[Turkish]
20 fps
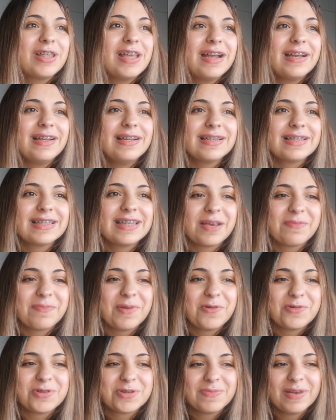O kadar Reels
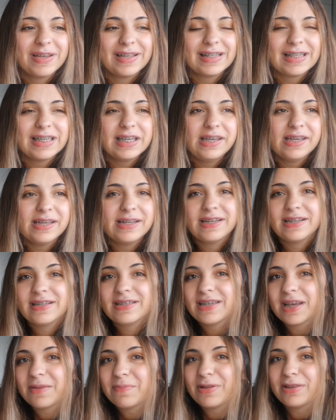çekmek hoşuma gitti ki
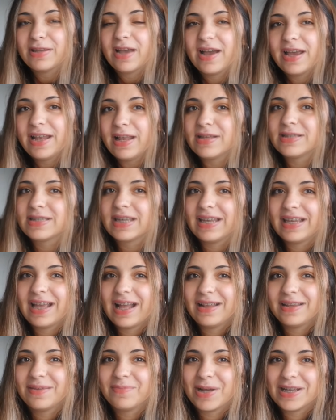Reels çekmek daha eğlenceli
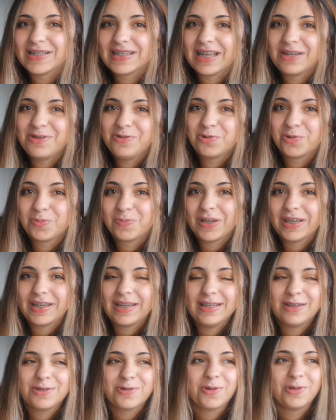geldi bazen
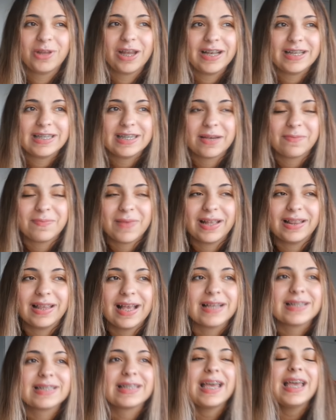YouTube'daki introları
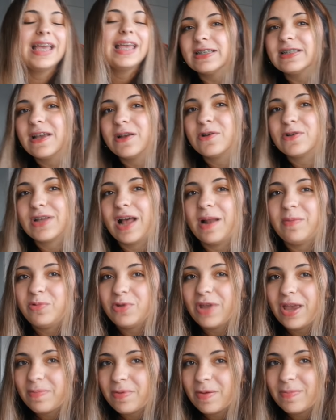çekmektense. Reels de güzel.
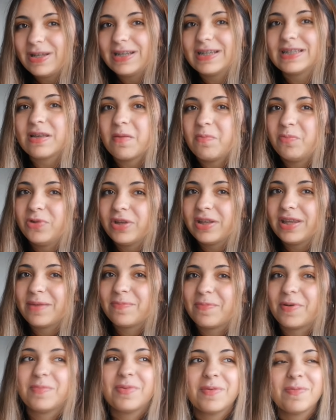Bunu yapabilirsem bunu da
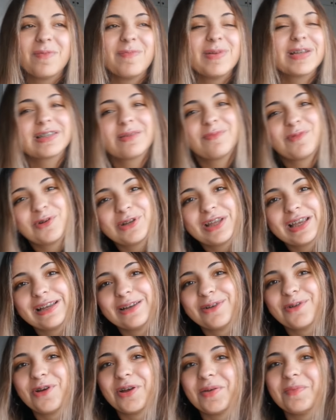yapıyorum. Yapamazsam
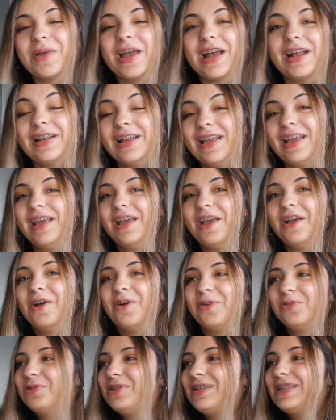oradakini koyarım. Eğer
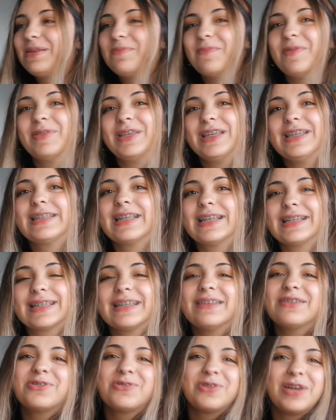onu
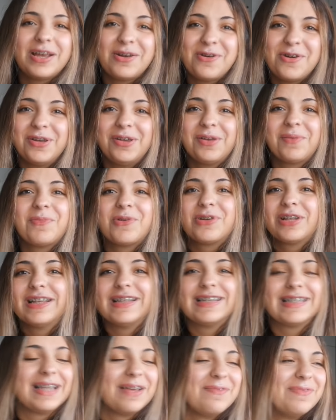izlemediyseniz de şuraya koyuyorum
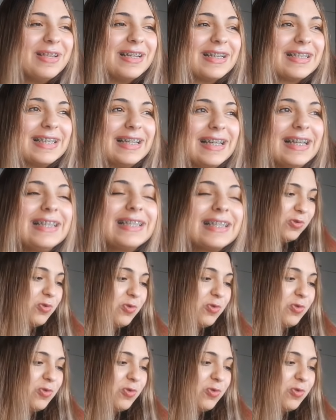oradan izleyebilirsiniz.